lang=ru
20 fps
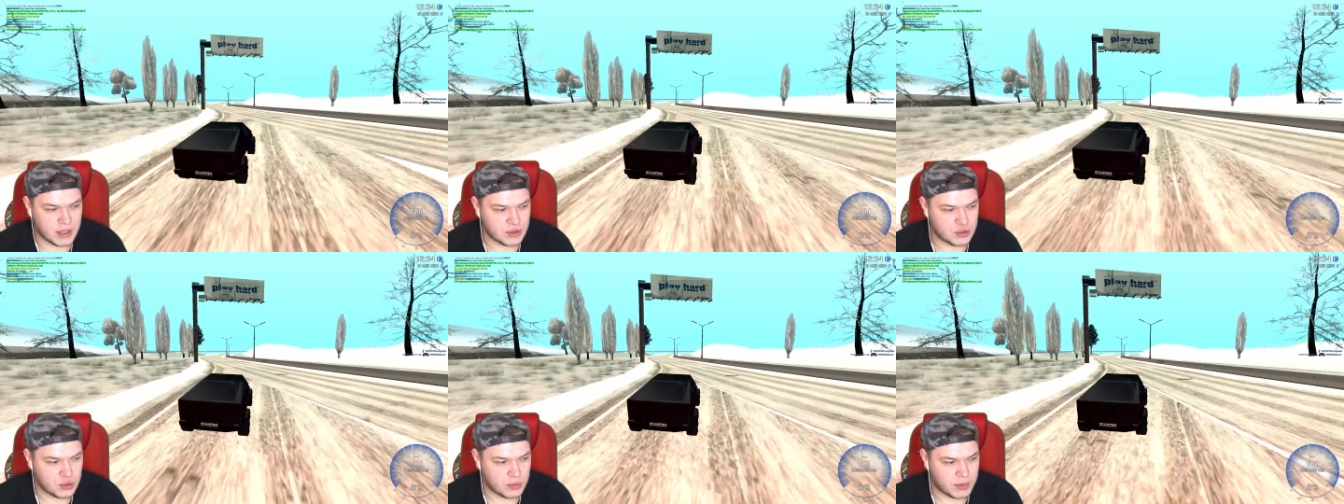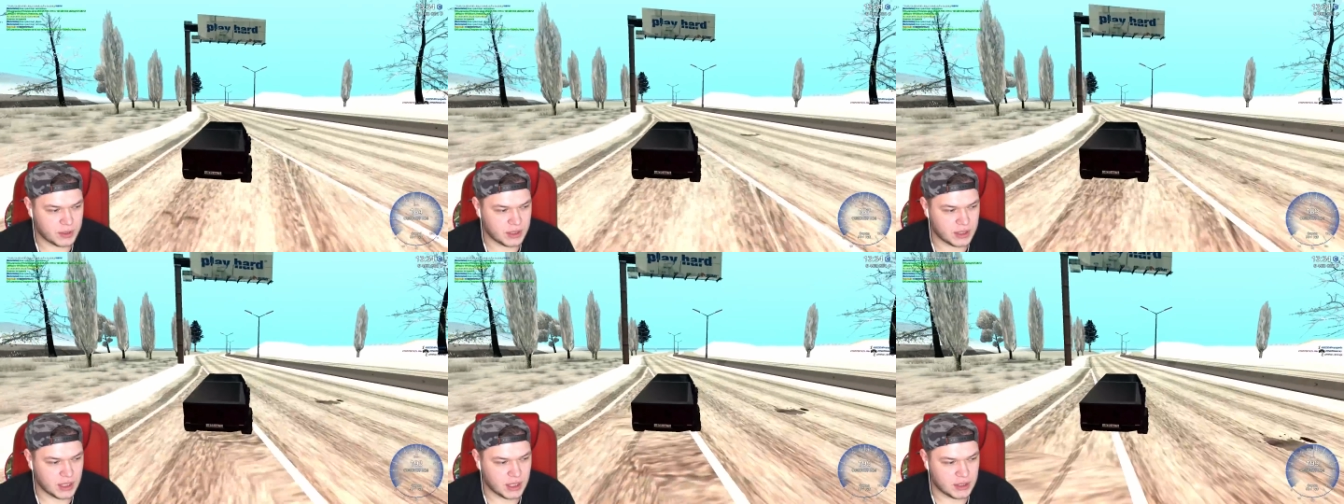
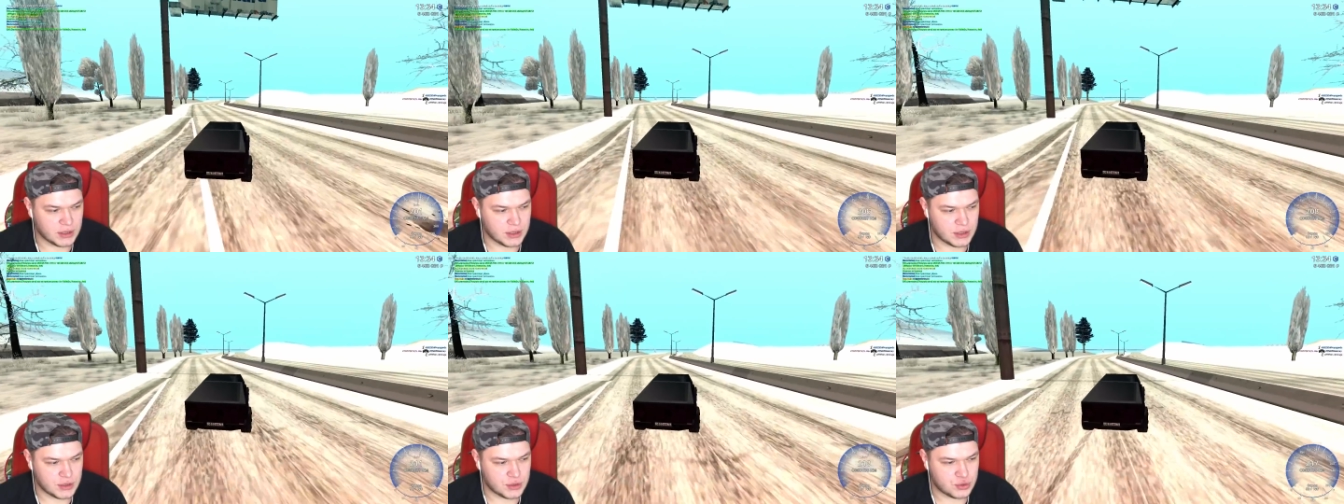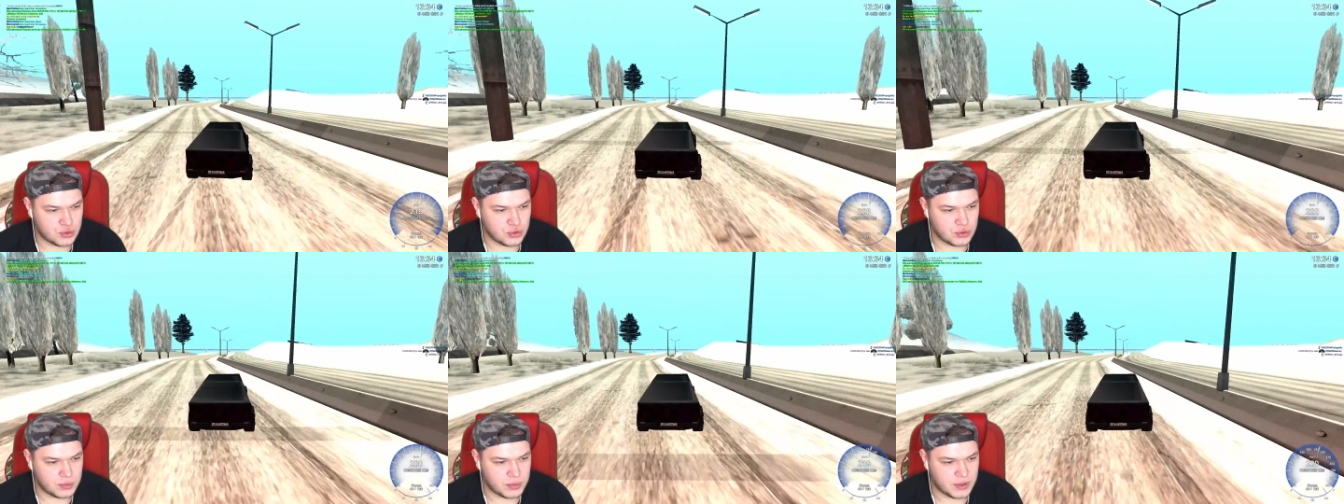особо не
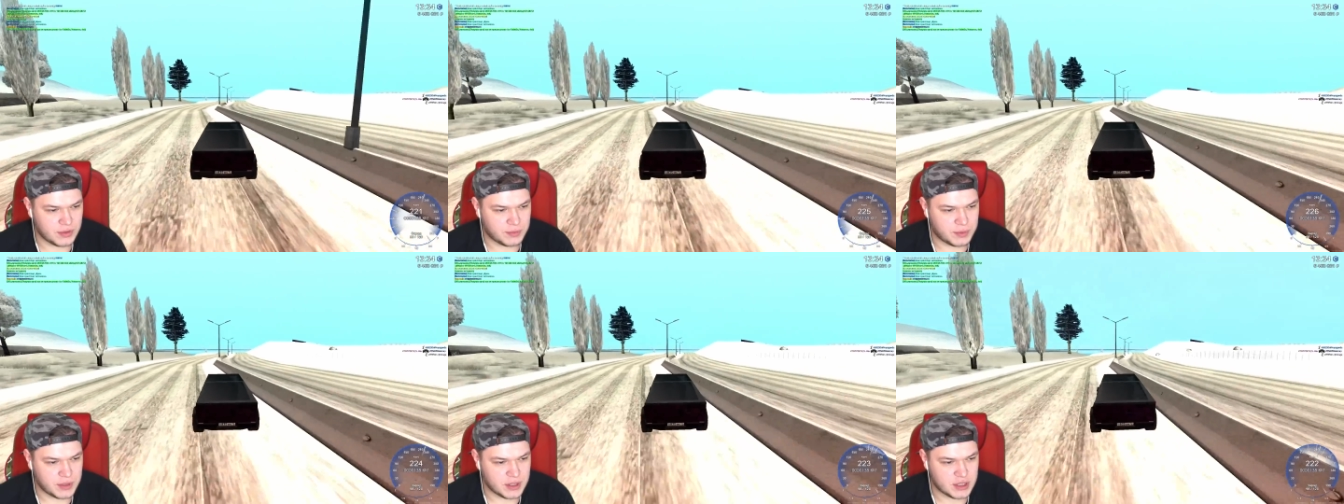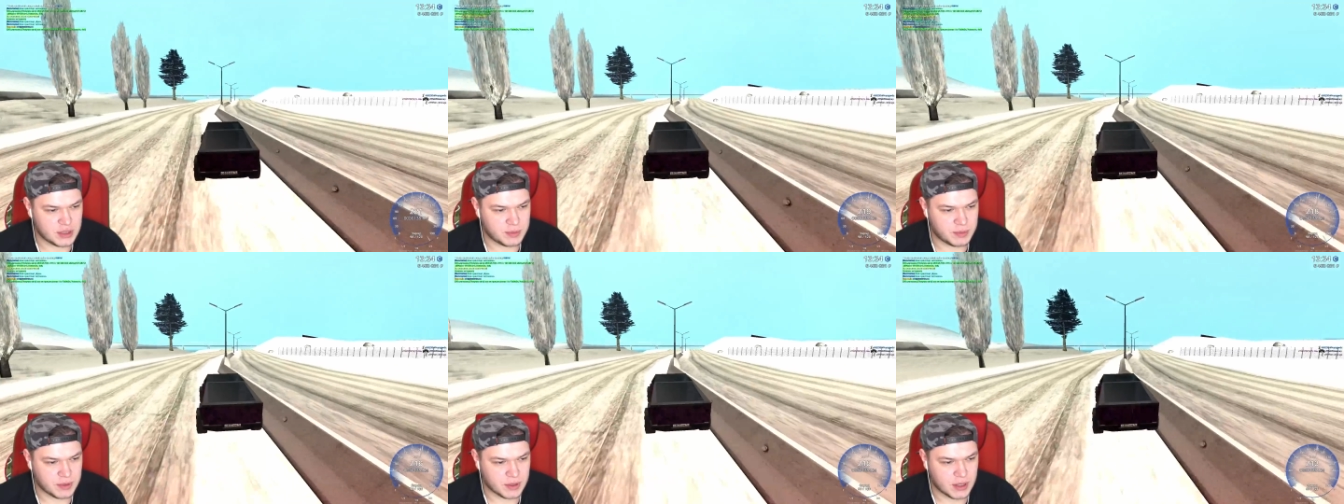интересуют, мне, в
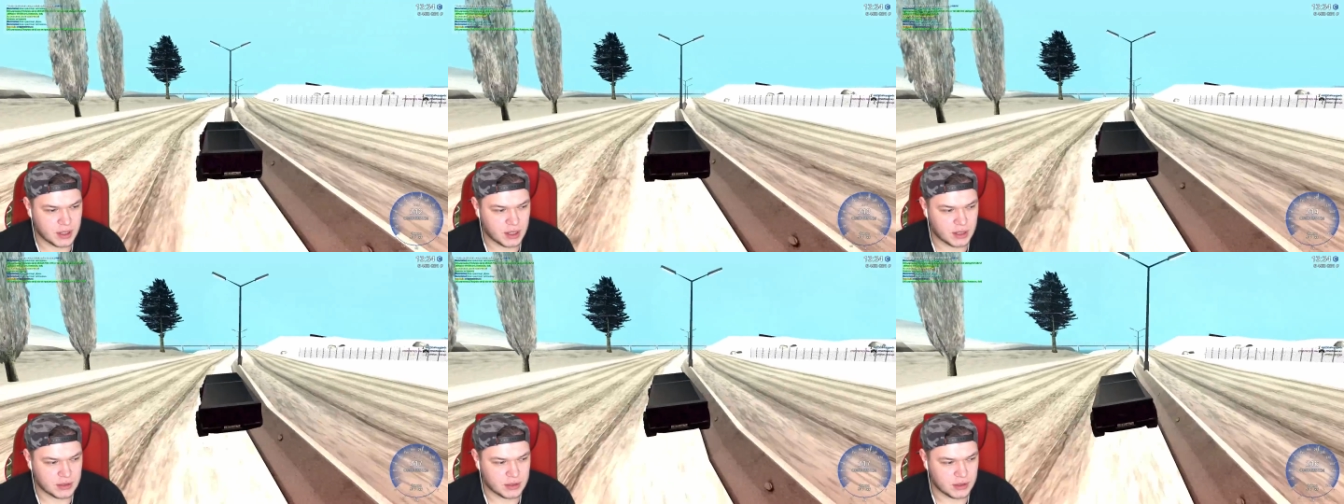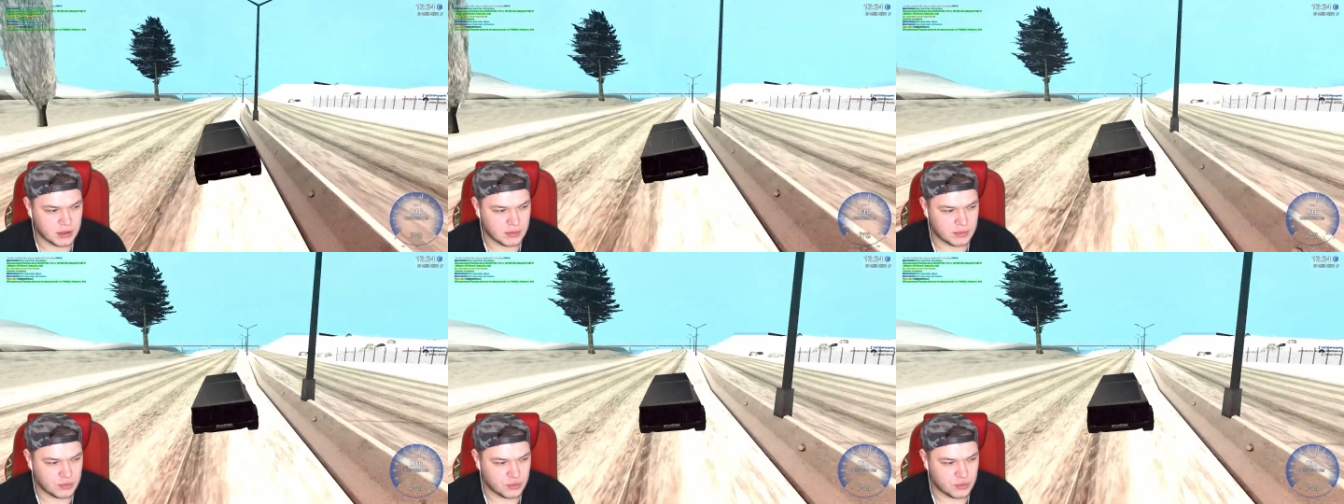принципе, как-то,